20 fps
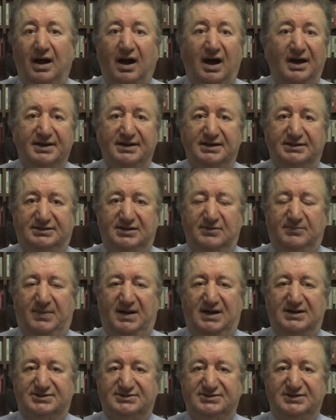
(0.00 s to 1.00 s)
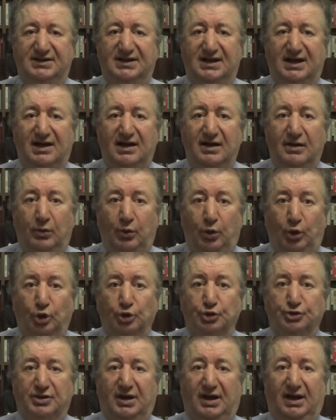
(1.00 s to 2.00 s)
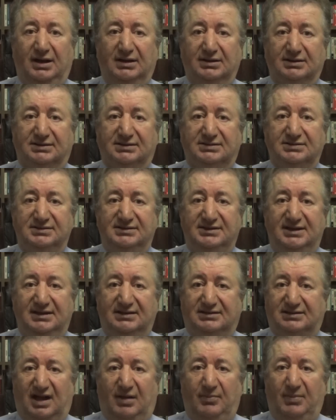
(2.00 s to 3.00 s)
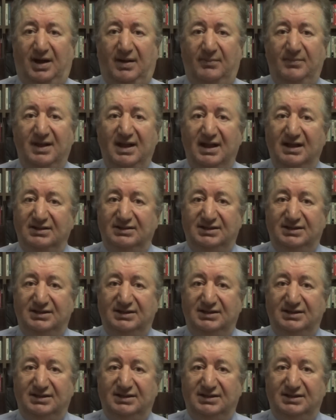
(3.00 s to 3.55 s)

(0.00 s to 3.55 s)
an itibarıyla 16 il tamam,